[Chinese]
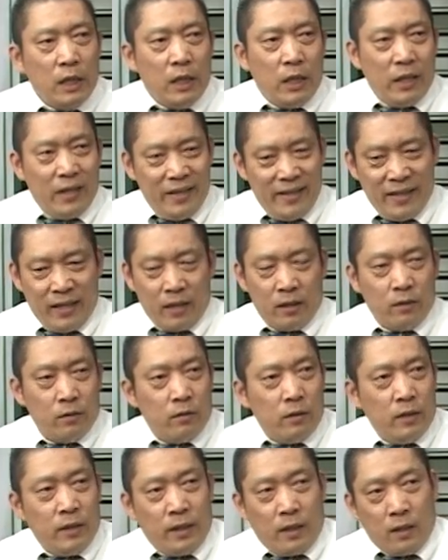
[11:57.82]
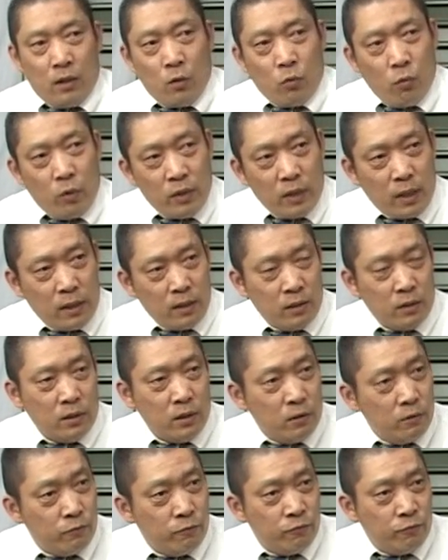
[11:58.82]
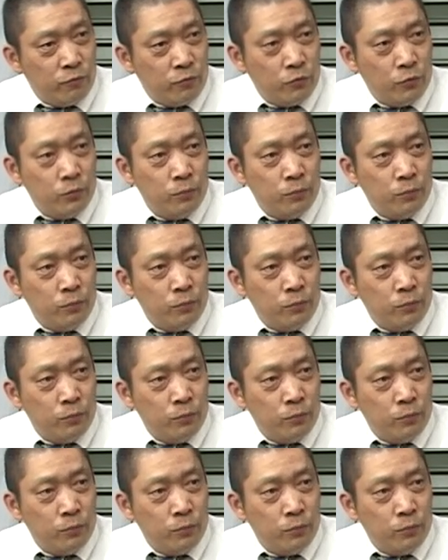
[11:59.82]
两个国家的政府